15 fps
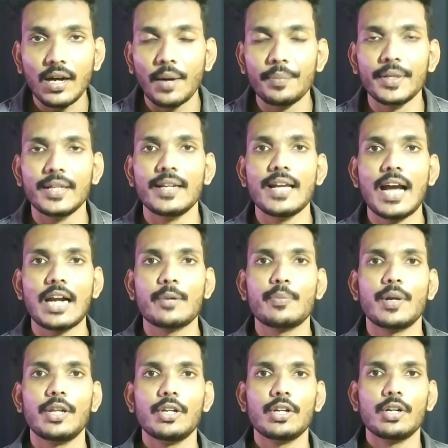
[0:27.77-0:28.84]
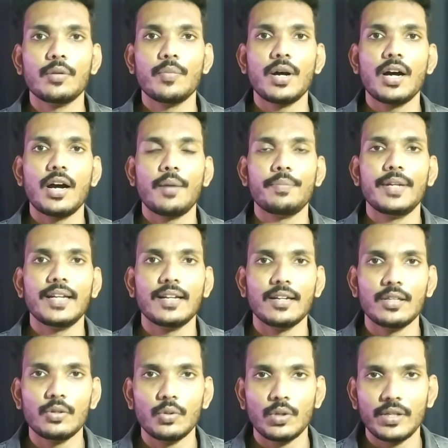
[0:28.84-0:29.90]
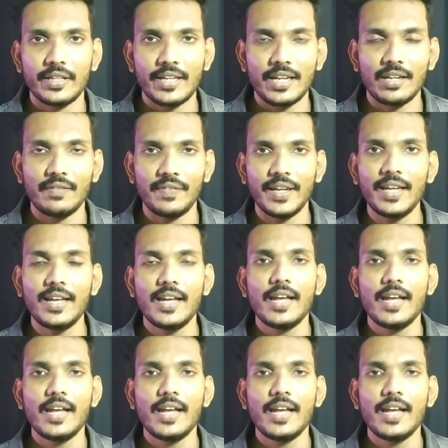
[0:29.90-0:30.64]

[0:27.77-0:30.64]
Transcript: அப்படி ரியாக்ட் பண்ணியிருக்கணுமா அப்படிங்கிறது ஒரு கேள்வி